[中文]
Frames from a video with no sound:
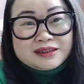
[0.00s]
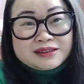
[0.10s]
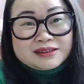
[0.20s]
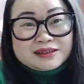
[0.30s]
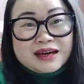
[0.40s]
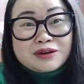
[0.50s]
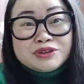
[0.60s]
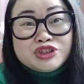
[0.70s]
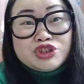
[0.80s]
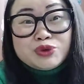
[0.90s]
呃，靠
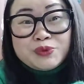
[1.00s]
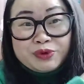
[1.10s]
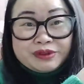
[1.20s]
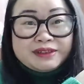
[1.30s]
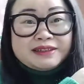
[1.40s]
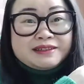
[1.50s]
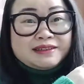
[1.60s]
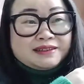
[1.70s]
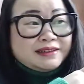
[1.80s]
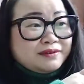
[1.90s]
近中国的那
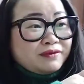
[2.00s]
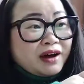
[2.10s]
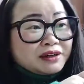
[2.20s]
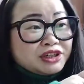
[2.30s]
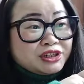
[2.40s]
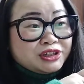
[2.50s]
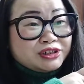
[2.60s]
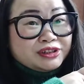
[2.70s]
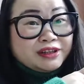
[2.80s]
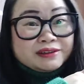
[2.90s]
些地方是
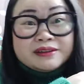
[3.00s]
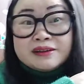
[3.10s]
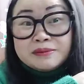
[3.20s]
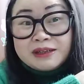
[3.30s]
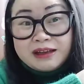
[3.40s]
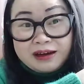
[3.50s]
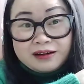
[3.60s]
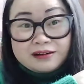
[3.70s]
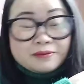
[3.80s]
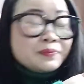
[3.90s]
也特别
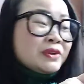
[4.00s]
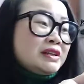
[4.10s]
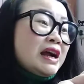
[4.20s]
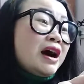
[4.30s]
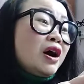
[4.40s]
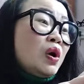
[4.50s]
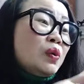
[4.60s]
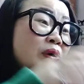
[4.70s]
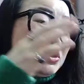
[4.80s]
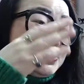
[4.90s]
冷，然后
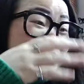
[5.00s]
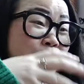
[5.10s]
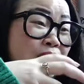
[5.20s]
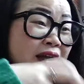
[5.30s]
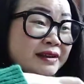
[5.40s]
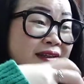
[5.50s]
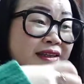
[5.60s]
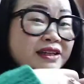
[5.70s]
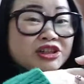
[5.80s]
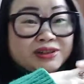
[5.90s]
温度很低
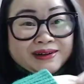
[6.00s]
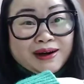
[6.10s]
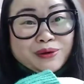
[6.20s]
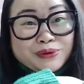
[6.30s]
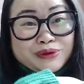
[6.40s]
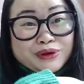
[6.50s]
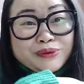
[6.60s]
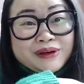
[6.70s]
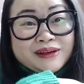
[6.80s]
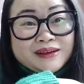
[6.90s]
的时候也
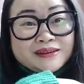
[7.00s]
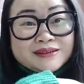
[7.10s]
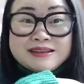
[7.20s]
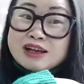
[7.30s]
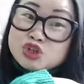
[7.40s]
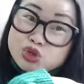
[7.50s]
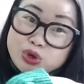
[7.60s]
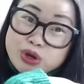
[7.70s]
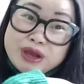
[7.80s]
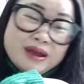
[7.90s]
会下
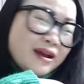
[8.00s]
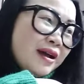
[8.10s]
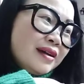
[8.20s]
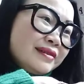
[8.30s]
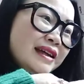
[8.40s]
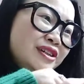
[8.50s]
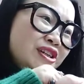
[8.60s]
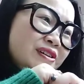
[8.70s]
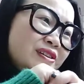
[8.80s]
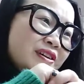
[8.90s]
雪。但
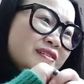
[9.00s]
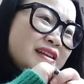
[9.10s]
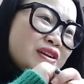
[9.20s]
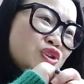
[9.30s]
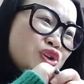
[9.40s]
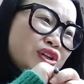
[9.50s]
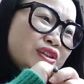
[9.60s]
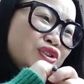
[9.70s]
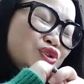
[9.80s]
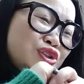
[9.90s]
是这个下雪
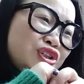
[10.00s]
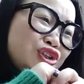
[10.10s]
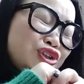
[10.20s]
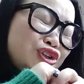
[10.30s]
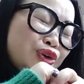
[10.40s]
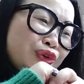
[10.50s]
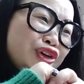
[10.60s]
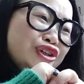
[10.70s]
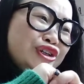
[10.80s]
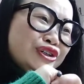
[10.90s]
呢，就是有
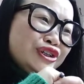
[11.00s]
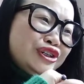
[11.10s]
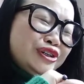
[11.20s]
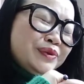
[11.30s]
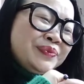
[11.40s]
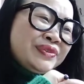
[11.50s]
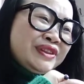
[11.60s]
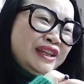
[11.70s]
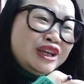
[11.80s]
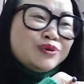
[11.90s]
可能是
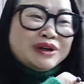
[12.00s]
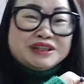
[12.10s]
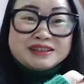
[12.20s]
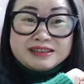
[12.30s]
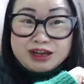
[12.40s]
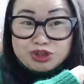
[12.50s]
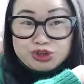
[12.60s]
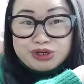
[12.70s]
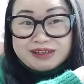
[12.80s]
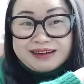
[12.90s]
你以为是下
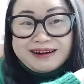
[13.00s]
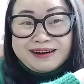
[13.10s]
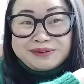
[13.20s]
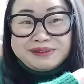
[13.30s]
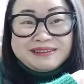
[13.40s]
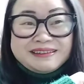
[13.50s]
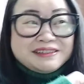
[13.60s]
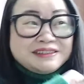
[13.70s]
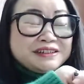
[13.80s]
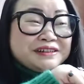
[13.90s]
雪，然后您
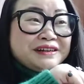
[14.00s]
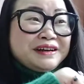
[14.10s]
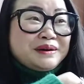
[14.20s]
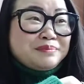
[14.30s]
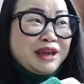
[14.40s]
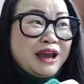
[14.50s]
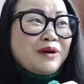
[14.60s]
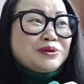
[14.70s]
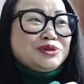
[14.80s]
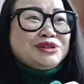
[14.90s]
盯着。
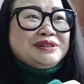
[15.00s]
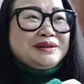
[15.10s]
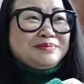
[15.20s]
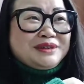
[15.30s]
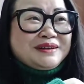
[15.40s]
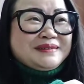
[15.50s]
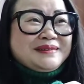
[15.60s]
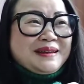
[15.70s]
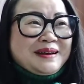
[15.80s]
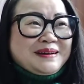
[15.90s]
票去那边，
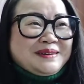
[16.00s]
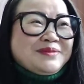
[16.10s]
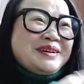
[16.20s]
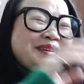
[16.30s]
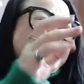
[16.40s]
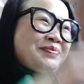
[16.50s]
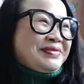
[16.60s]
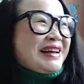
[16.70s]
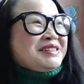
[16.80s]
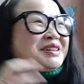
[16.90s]
呃，因为
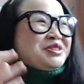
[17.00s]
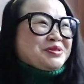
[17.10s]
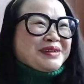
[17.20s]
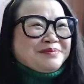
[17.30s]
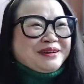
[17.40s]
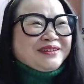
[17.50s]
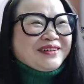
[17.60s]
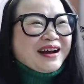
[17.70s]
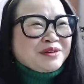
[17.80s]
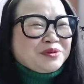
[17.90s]
大家从来没有
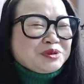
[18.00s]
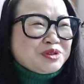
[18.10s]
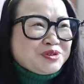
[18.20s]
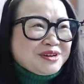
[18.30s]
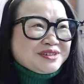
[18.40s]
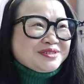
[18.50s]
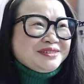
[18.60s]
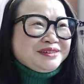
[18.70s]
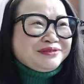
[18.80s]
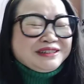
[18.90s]
看过雪，所
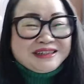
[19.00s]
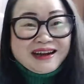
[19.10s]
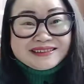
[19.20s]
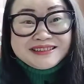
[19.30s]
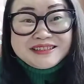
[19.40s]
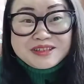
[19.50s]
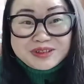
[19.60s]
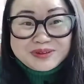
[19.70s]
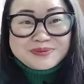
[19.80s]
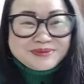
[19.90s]
以非常激
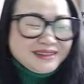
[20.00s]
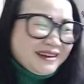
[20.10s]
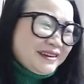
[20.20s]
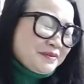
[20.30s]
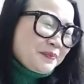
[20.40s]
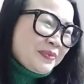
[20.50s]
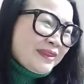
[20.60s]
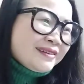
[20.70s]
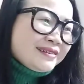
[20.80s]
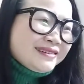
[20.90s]
动，也很，
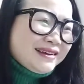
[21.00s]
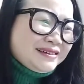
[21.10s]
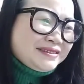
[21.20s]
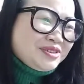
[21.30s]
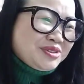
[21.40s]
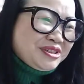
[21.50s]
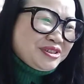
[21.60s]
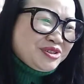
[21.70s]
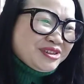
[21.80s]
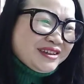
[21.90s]
呃，就是
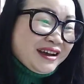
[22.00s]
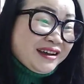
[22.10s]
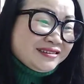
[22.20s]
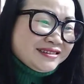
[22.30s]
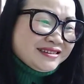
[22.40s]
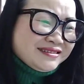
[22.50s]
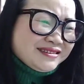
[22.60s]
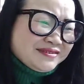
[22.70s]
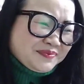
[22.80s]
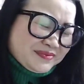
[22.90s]
觉得很。
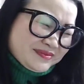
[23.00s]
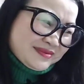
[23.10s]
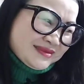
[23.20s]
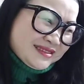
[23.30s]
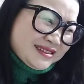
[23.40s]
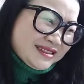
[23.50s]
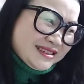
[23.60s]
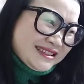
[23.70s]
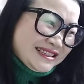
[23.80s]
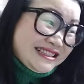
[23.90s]

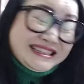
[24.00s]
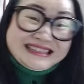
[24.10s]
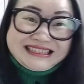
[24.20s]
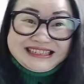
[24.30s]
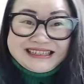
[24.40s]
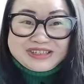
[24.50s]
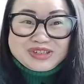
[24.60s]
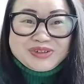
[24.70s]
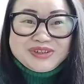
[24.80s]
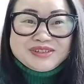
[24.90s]
呃，惊喜，
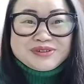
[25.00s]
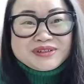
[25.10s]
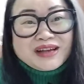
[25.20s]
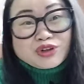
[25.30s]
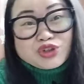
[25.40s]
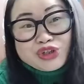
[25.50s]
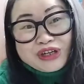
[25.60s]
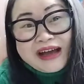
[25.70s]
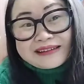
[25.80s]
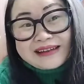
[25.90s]
所以就想去
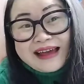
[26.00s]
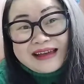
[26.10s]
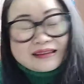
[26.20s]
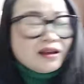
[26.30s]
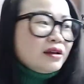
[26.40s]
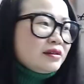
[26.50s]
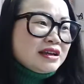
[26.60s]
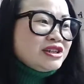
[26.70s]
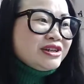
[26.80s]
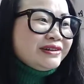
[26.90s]
看看，
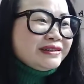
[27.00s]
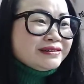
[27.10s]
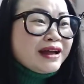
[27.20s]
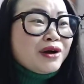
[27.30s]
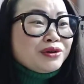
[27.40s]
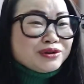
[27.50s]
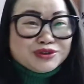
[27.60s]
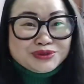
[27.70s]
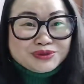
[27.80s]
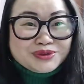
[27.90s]
但是您到了
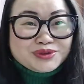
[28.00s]
就